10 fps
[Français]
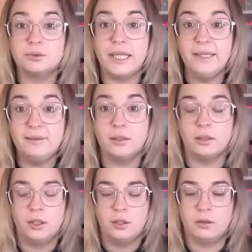d'être,
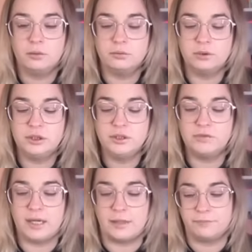on nous dit que
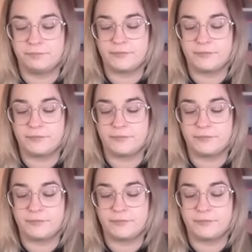voilà,